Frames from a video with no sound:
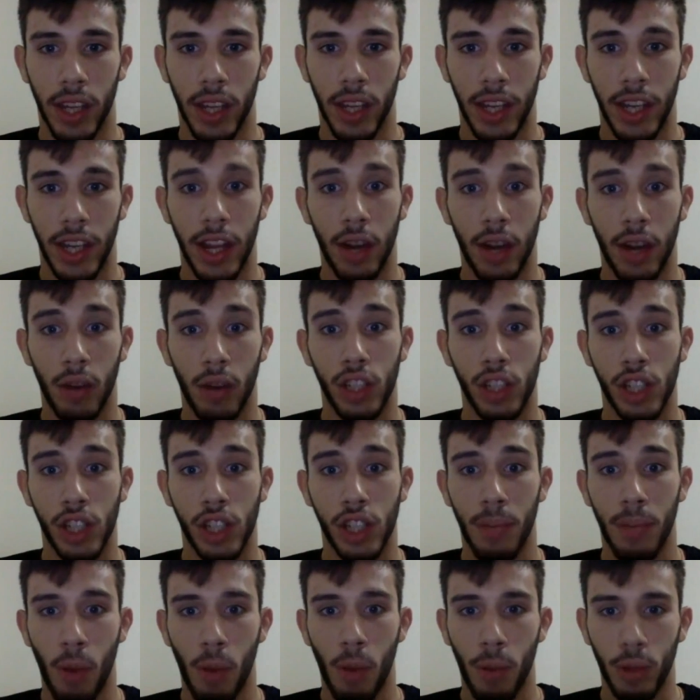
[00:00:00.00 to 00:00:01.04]
ele era o que tinha
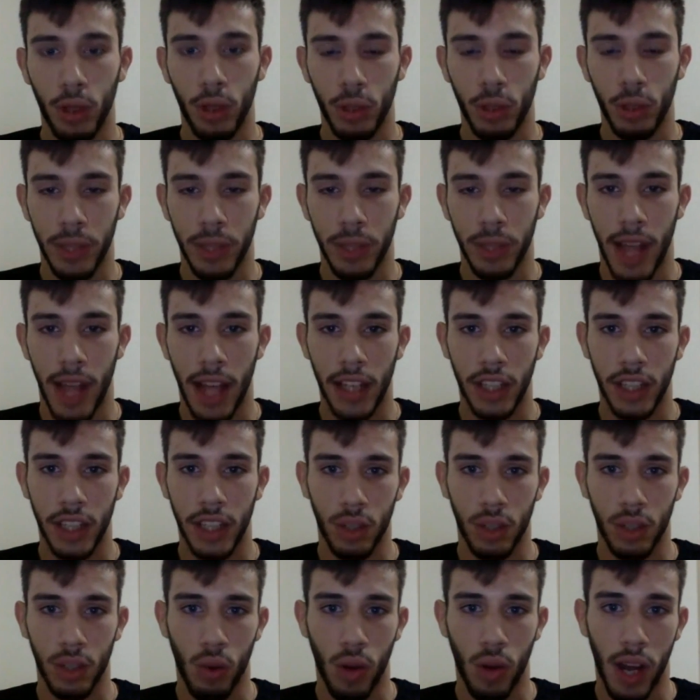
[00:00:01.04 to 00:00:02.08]
maior proximidade
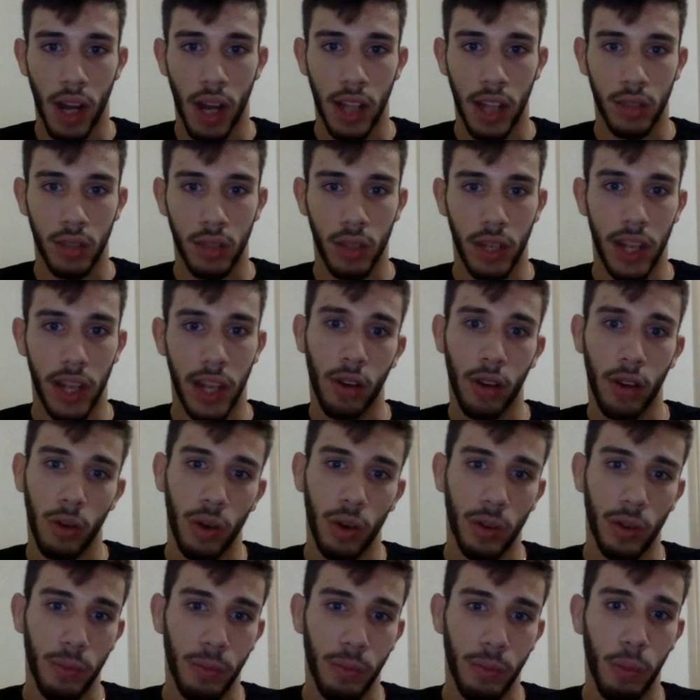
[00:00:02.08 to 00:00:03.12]
assim com o Anderson, ele era
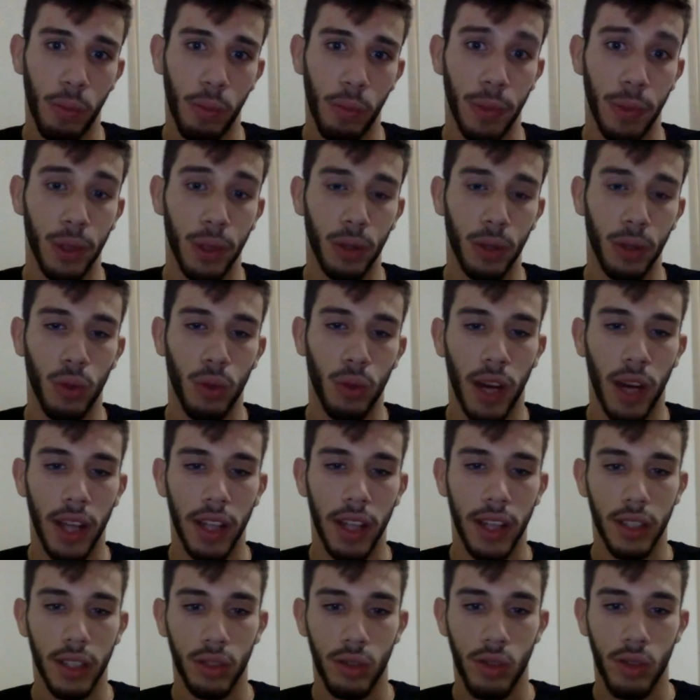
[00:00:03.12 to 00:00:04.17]
o pupilo do
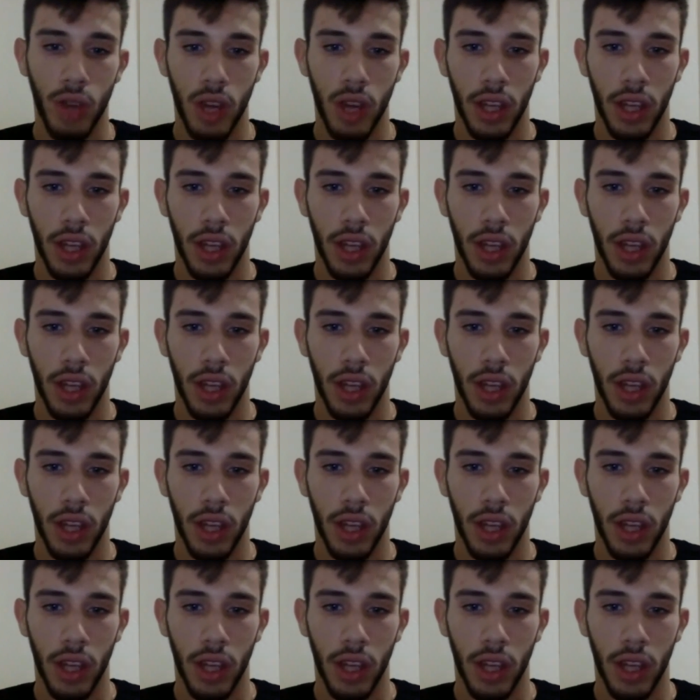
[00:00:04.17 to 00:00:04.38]
Anderson,